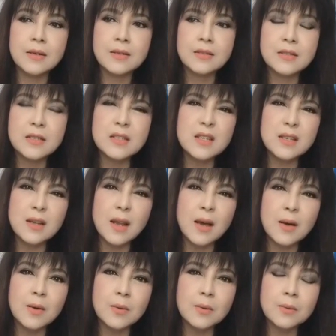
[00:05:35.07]
จริงๆ
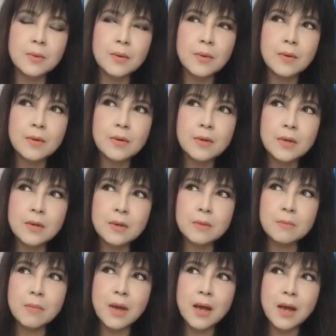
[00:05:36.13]
แล้วขึ้น
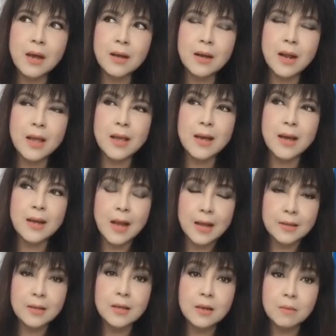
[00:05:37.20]
มาในขณะ
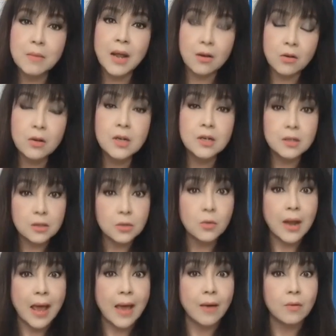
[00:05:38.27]
ที่น้ำหนักก็เกินอ
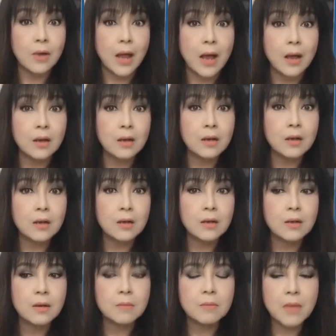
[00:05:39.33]
ยู่แล้วนะ
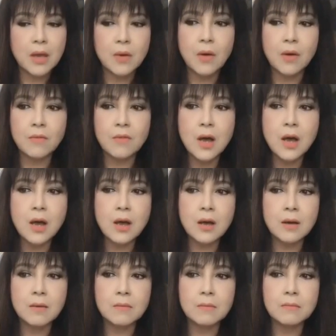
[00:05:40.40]
หมายความว่า
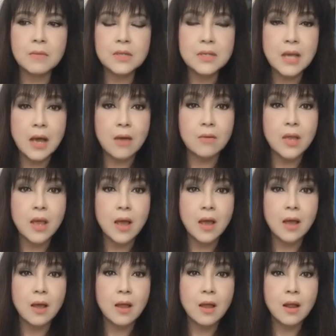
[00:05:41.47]
เมื่อเช้าเนี้ย
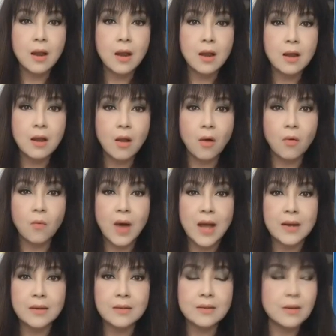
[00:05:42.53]
ลองวั
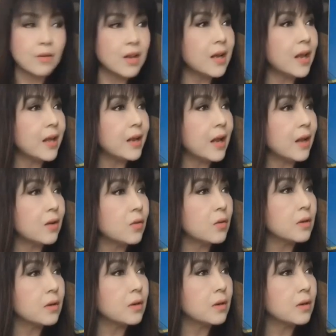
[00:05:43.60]
ดเขาเรียกอะไรนะนน